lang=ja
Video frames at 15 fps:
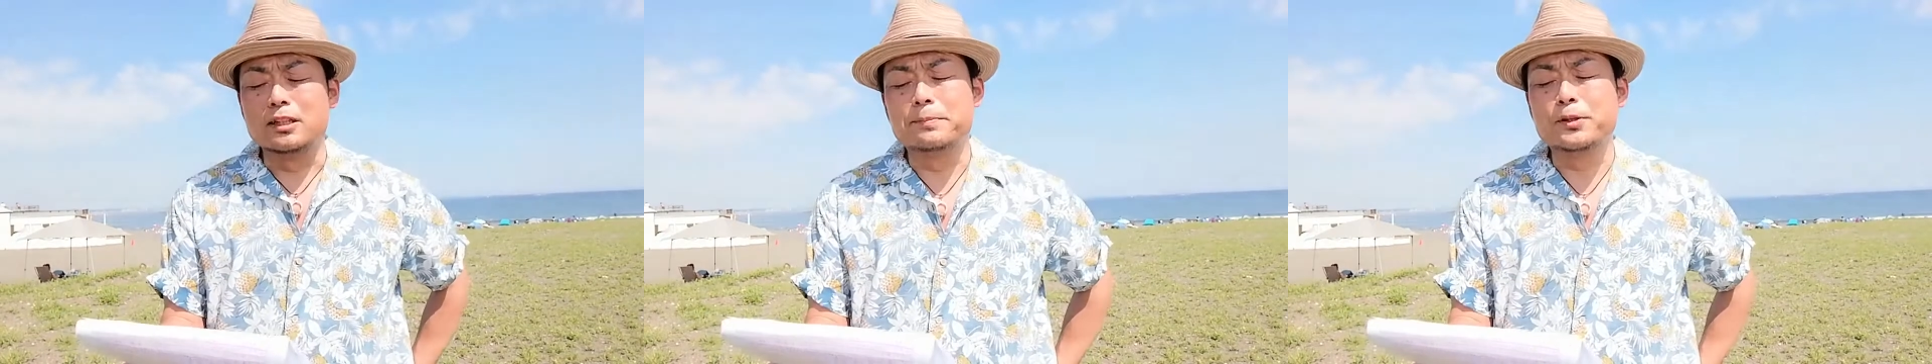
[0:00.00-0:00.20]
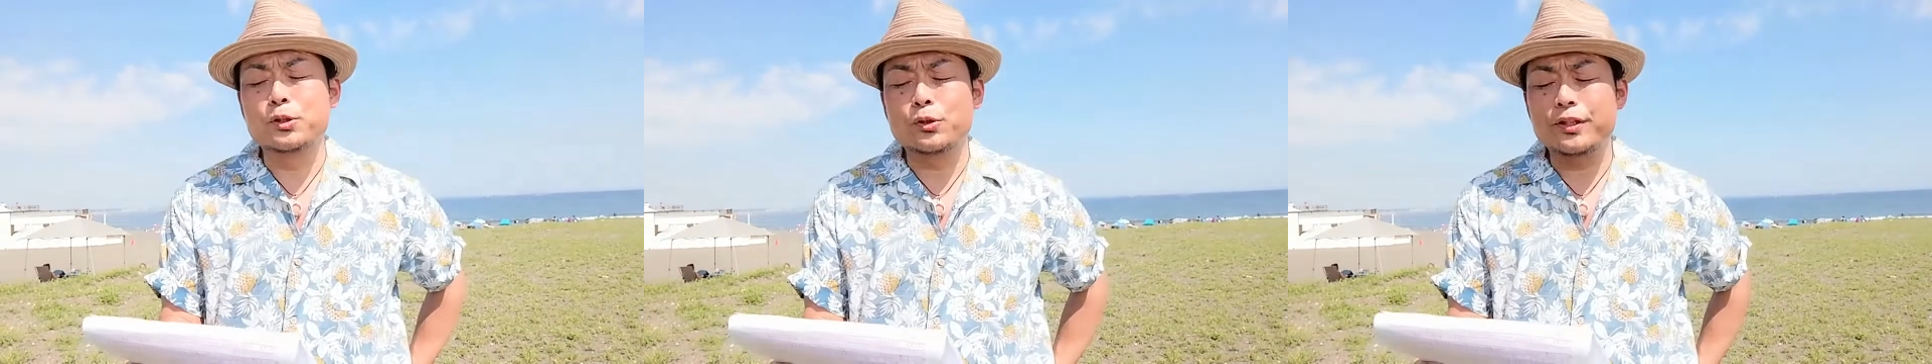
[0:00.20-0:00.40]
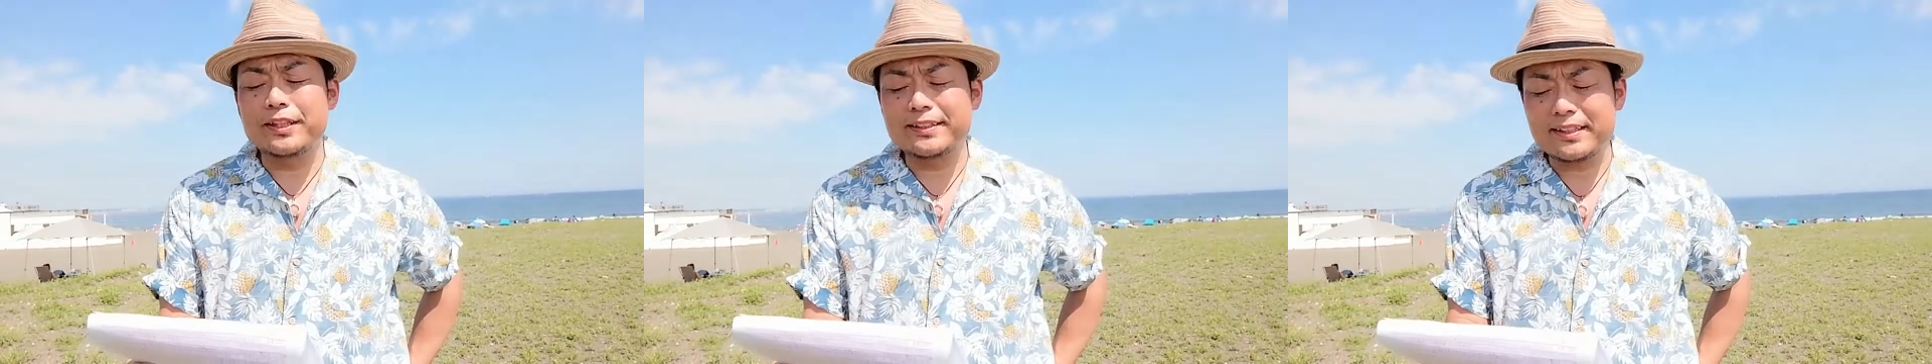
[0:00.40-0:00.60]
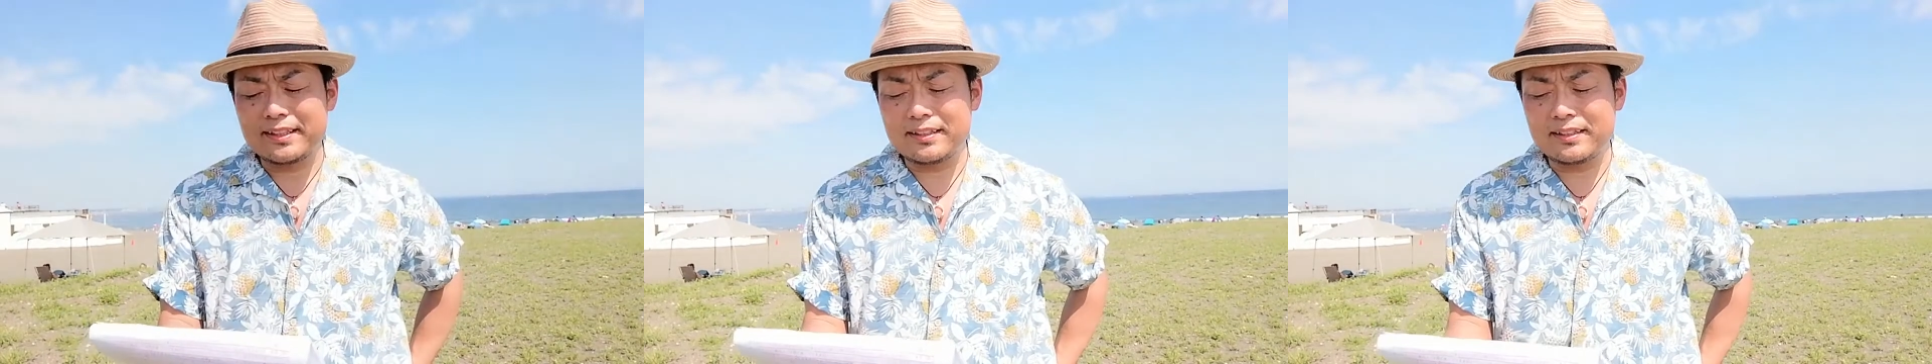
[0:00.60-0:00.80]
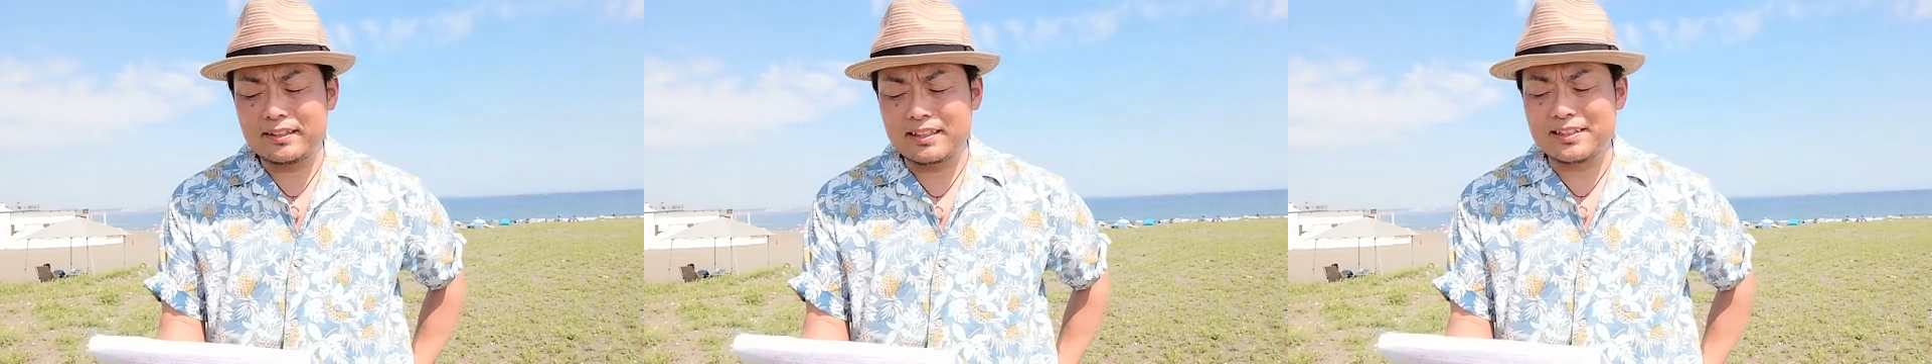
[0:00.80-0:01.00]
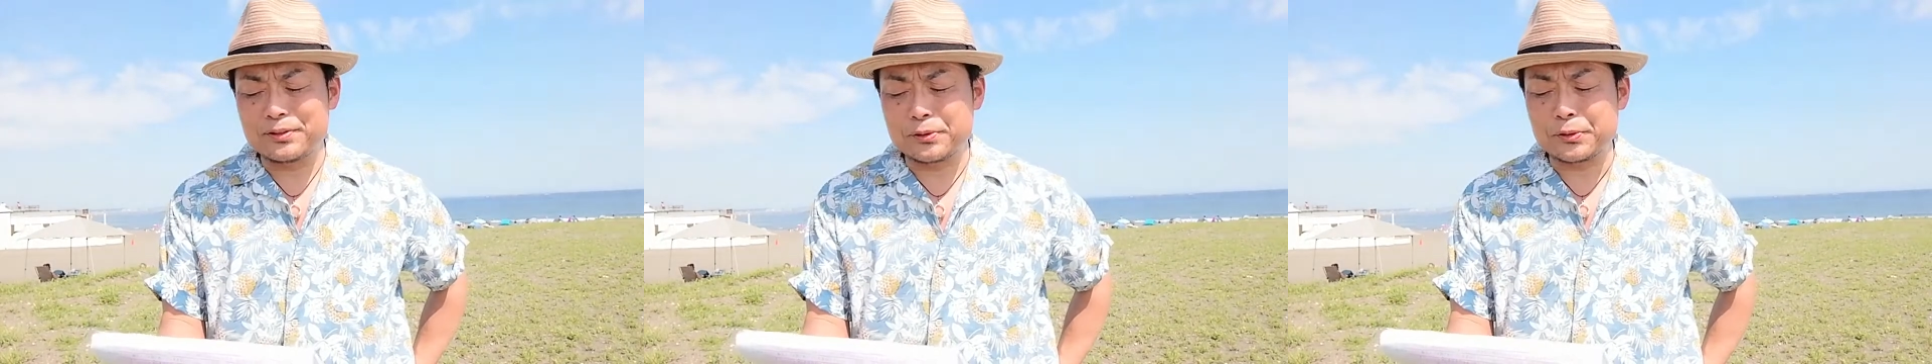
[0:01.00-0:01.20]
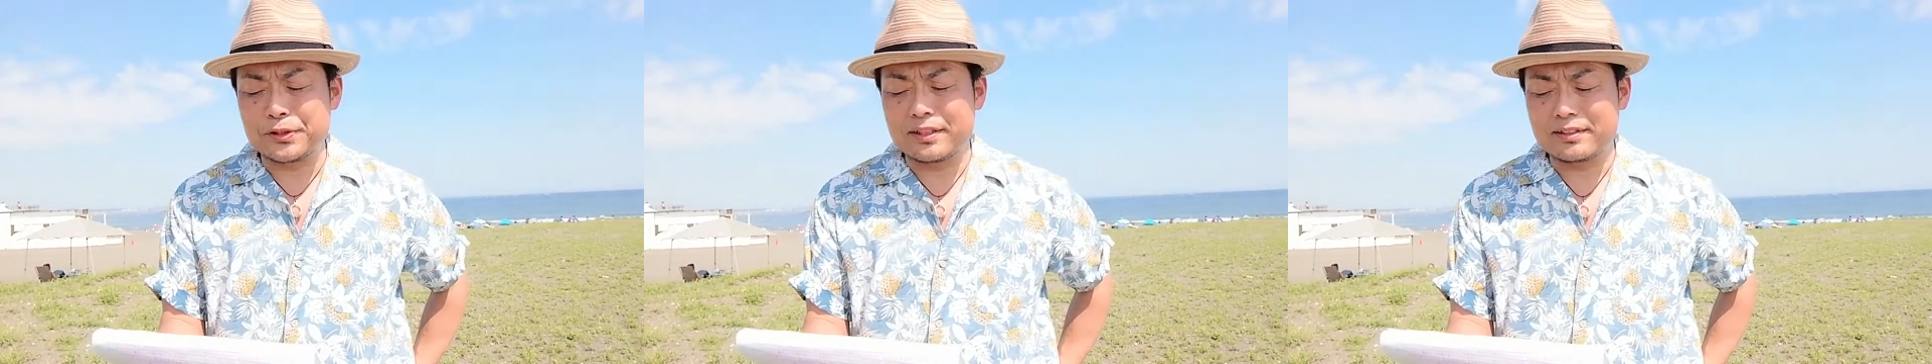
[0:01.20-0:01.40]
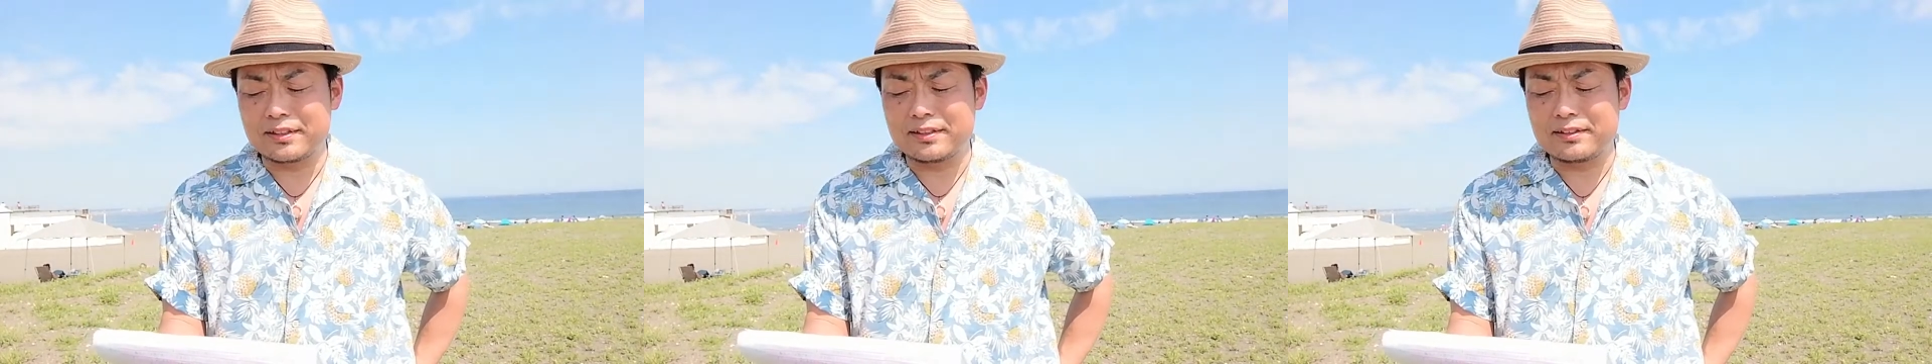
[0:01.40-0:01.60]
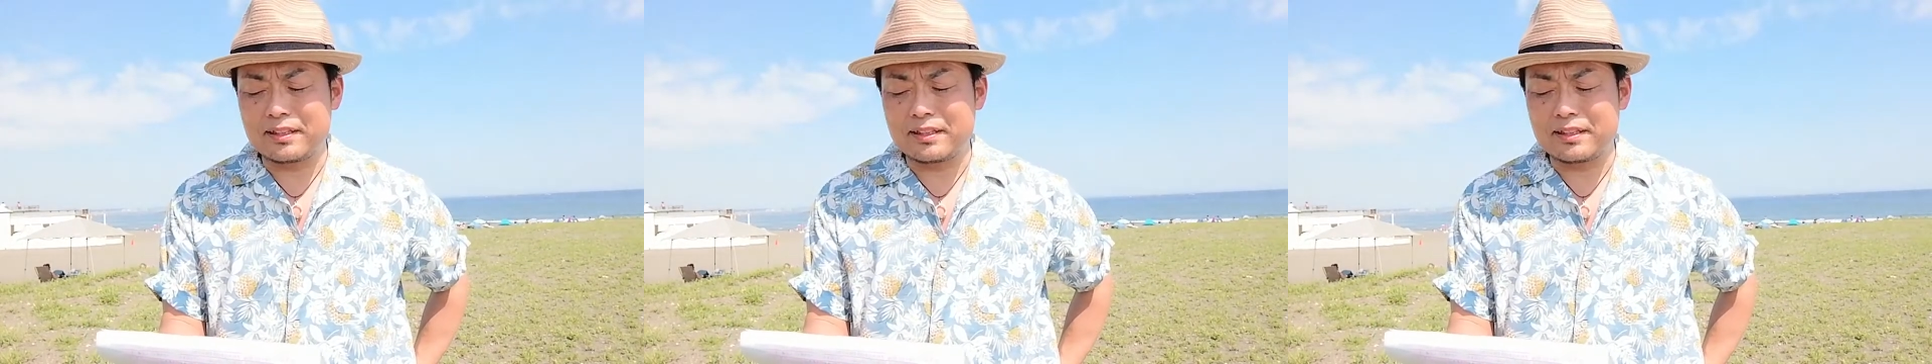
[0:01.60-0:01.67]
産声さえ上げることなく